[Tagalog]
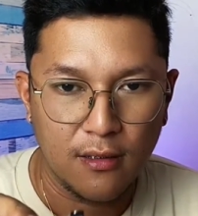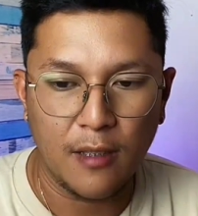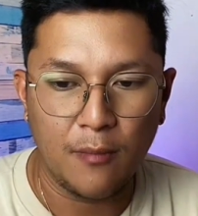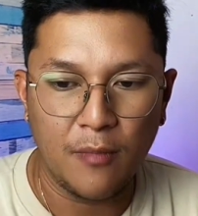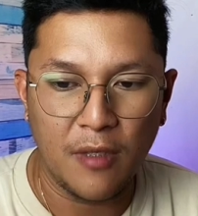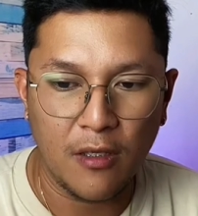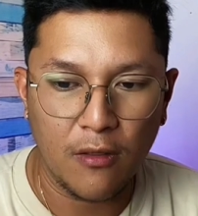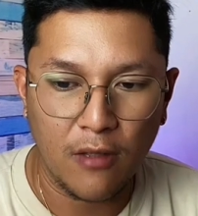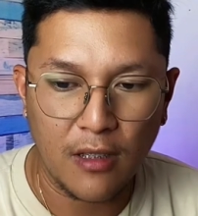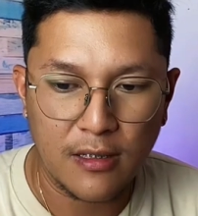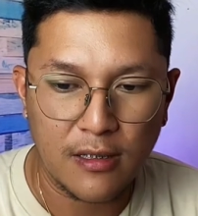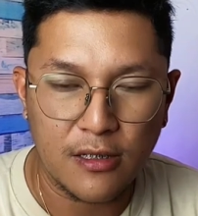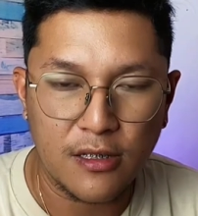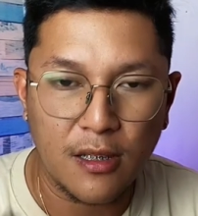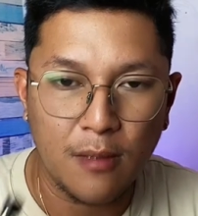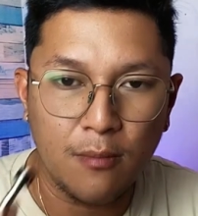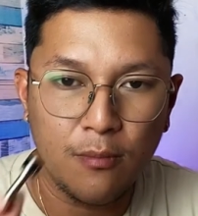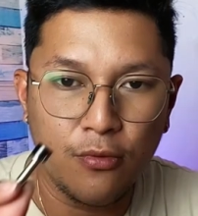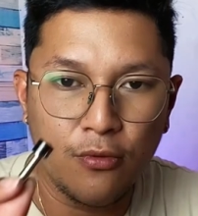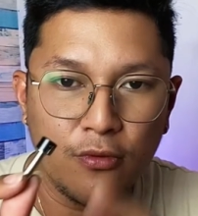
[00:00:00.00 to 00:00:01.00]
Meron kasi
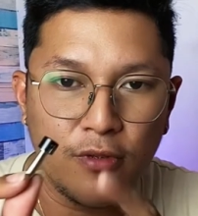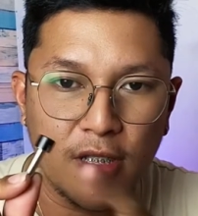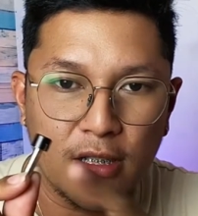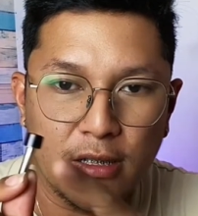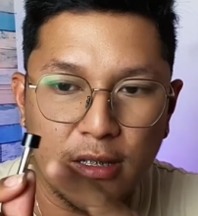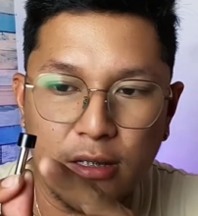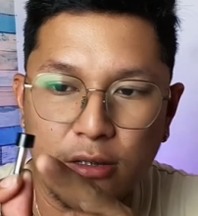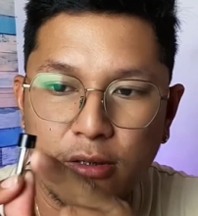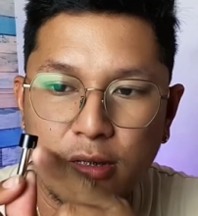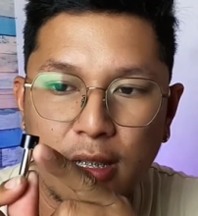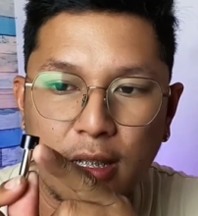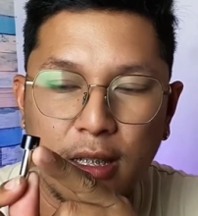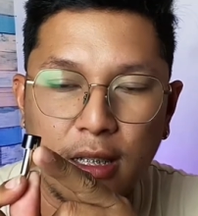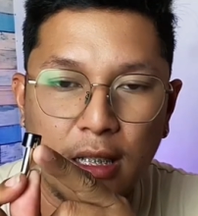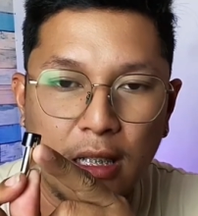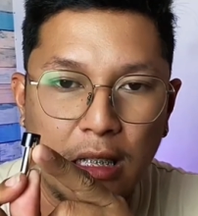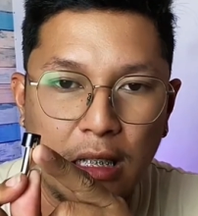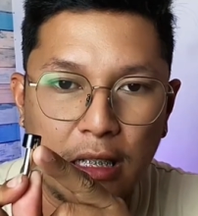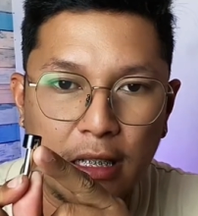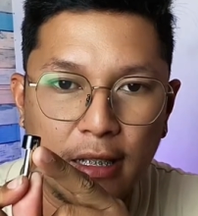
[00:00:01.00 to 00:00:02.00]
siyang butas dito sa
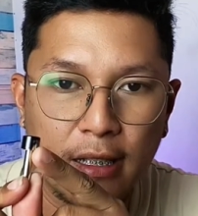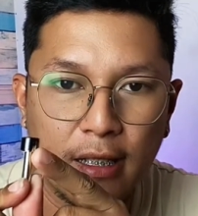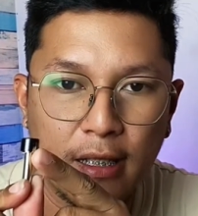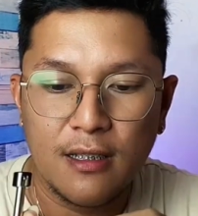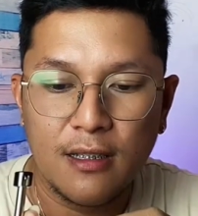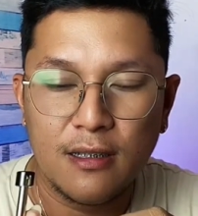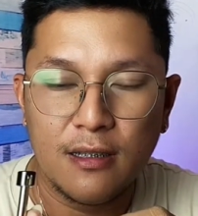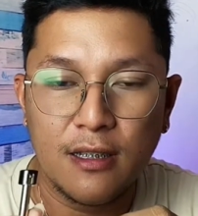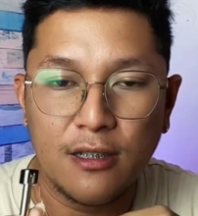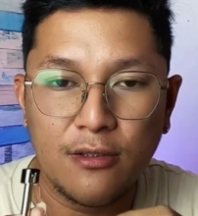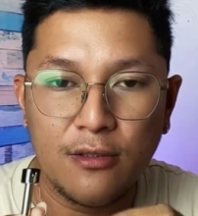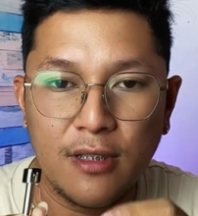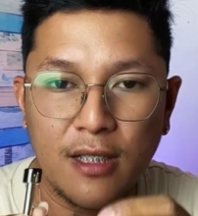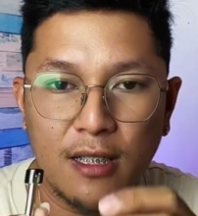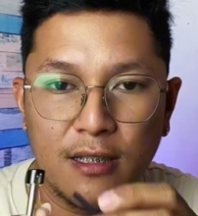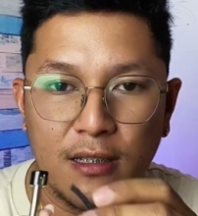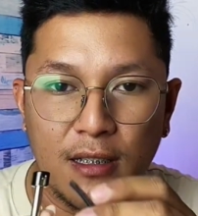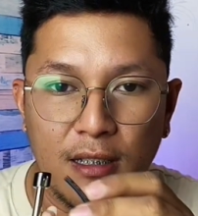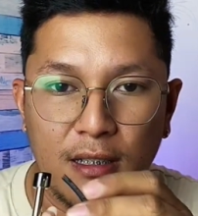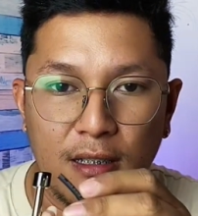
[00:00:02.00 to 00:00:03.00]
gilid. Dito
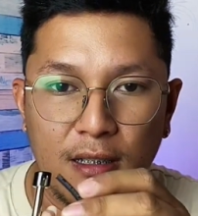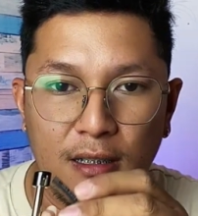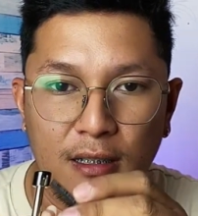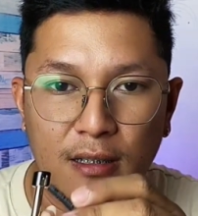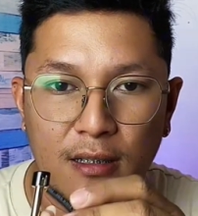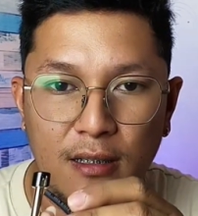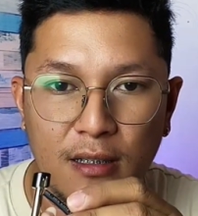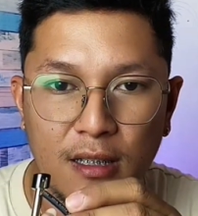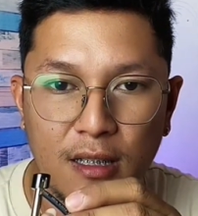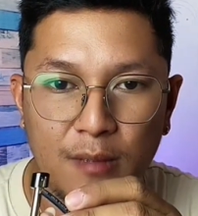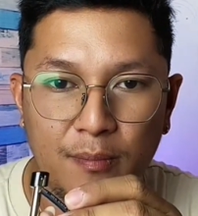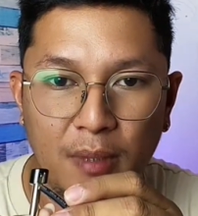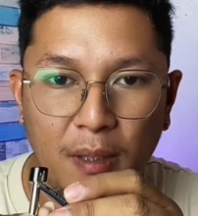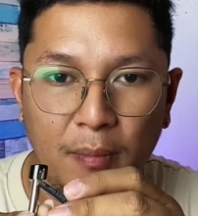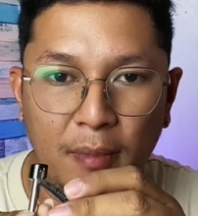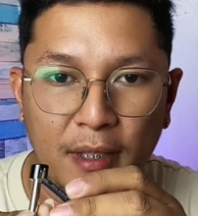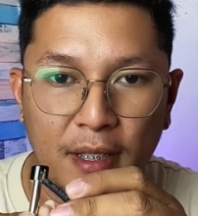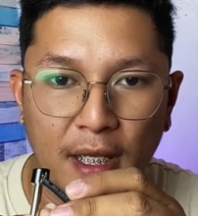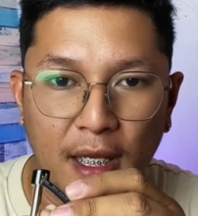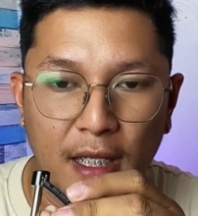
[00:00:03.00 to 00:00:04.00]
natin
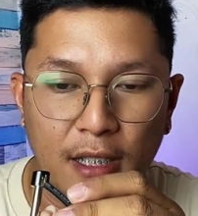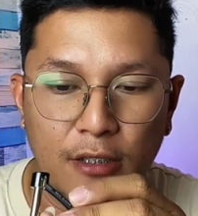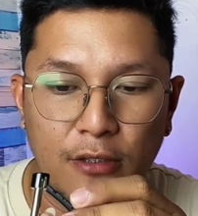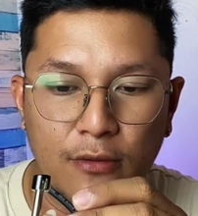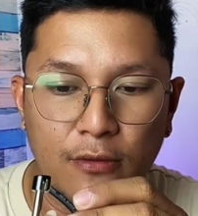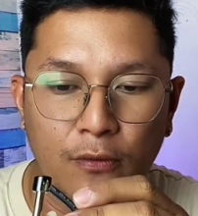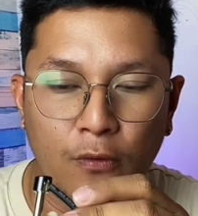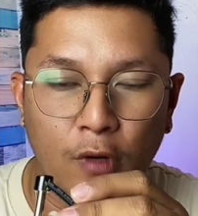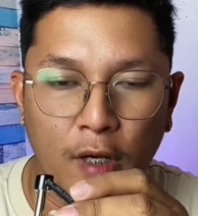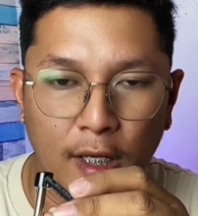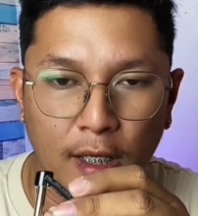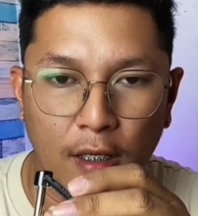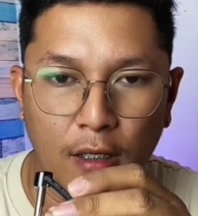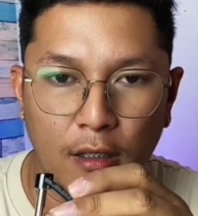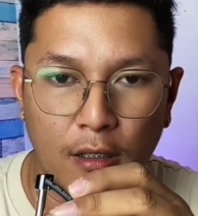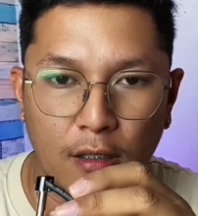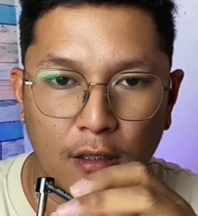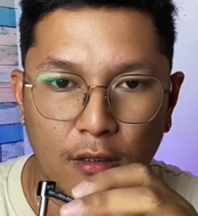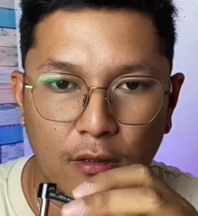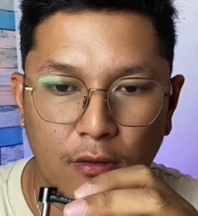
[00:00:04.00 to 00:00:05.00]
papadaan yung
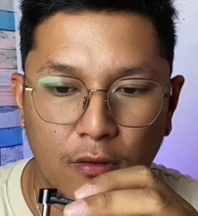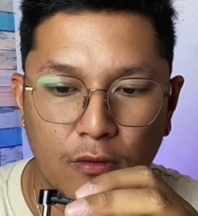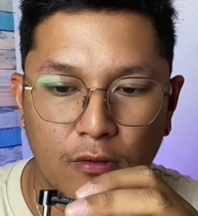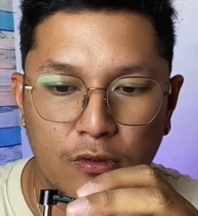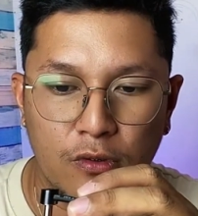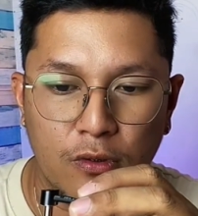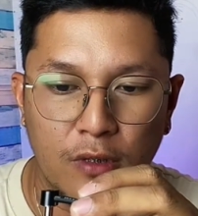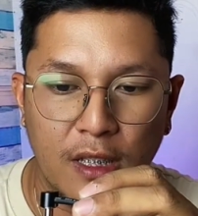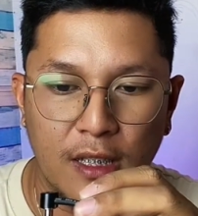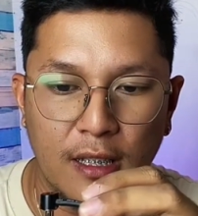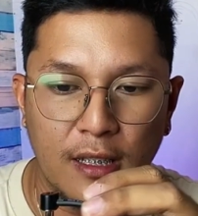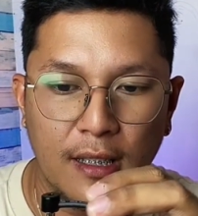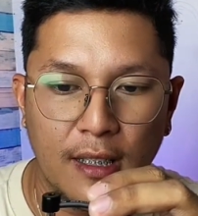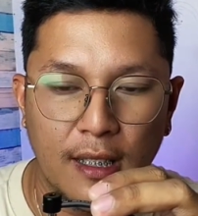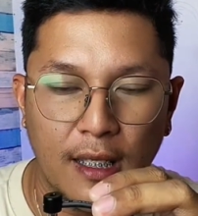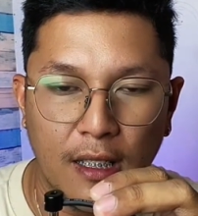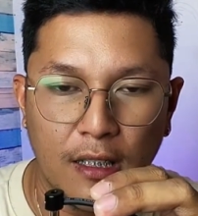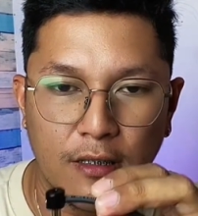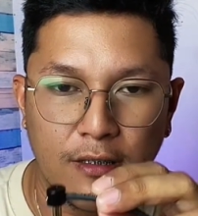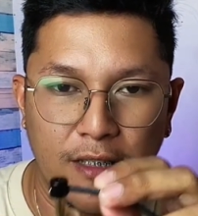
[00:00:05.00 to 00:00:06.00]
wire. Kung gusto natin ng
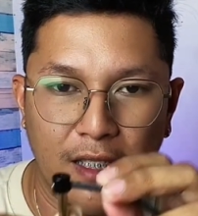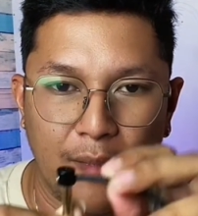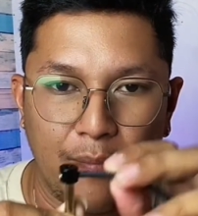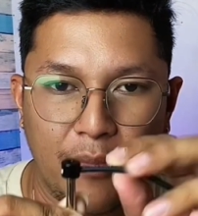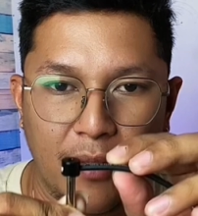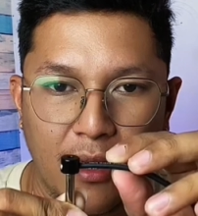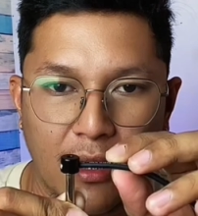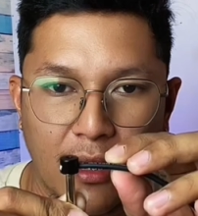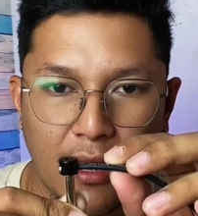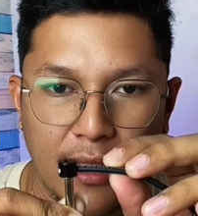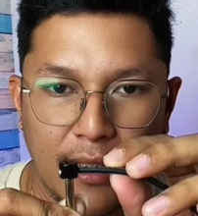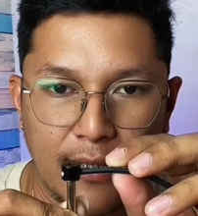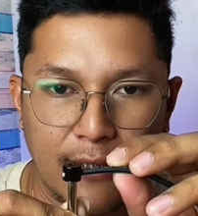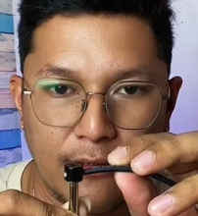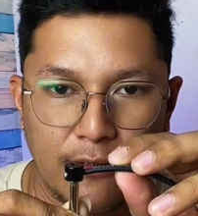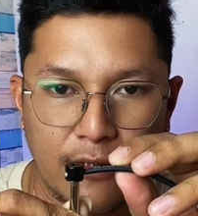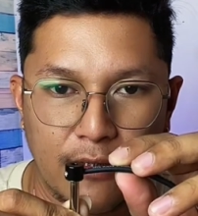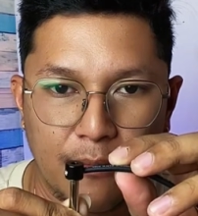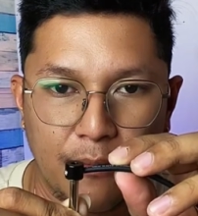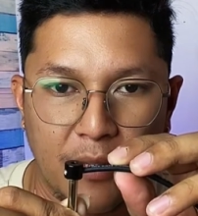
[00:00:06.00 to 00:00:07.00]
L-type, parang
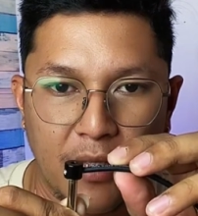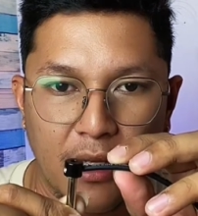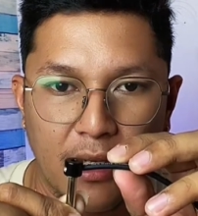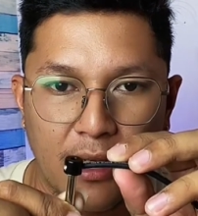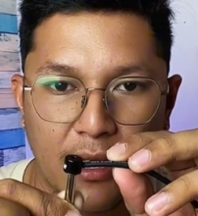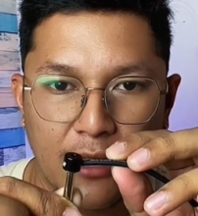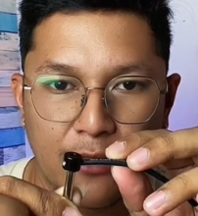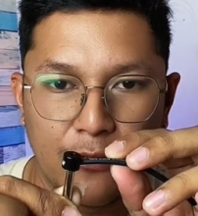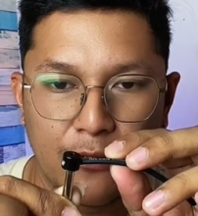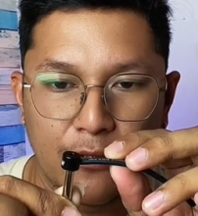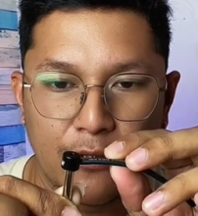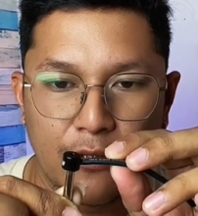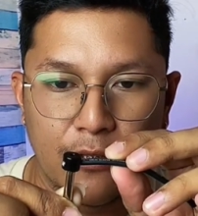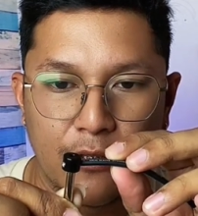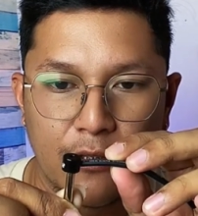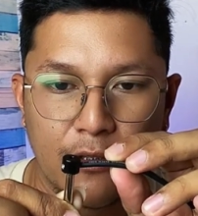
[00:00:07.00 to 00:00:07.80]
ganun. Parang ganun.